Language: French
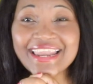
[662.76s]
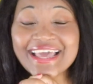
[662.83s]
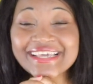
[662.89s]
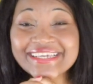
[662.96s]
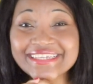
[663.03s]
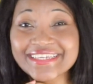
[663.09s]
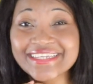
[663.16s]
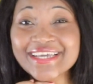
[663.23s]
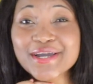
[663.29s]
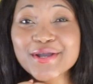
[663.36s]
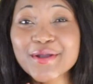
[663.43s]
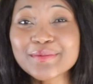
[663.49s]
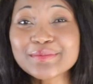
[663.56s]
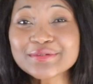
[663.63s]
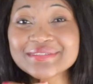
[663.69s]
likez,
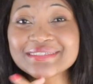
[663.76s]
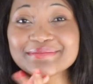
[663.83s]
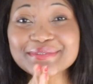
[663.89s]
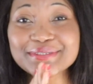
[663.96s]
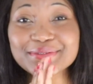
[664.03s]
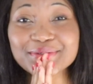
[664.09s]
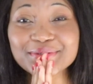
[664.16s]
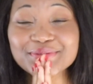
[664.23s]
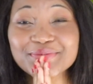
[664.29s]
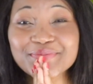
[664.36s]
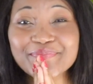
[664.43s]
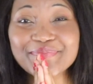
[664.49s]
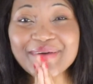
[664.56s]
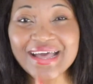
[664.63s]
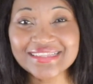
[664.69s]
commentez, mais surtout
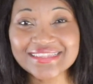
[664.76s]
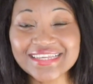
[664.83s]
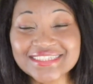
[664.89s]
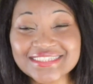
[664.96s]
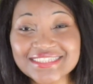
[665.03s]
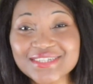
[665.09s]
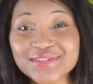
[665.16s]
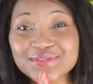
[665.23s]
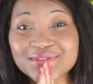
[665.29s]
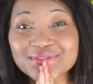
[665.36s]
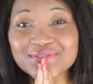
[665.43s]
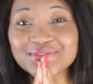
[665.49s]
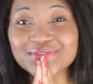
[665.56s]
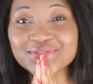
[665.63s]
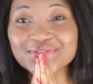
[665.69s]
partagez
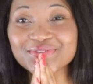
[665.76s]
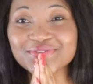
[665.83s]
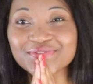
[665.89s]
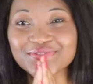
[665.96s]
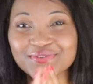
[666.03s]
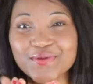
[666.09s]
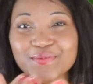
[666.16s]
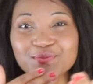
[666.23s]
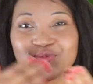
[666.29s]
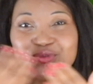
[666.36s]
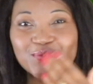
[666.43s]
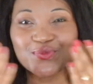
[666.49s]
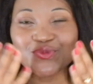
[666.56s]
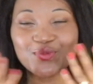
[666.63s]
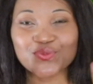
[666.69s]
autour de vous.
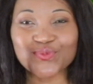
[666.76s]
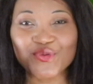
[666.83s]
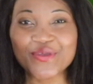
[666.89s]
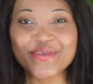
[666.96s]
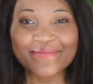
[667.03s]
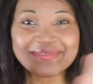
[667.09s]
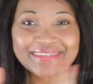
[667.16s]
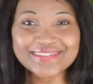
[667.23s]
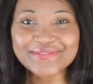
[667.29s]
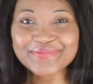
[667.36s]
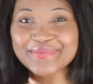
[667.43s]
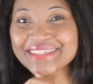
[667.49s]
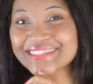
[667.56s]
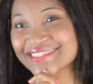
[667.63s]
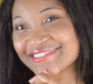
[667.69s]
bisous,
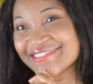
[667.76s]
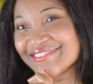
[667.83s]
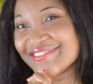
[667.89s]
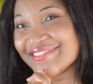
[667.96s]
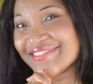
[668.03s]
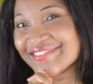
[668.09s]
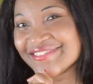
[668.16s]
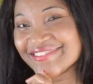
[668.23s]
bisous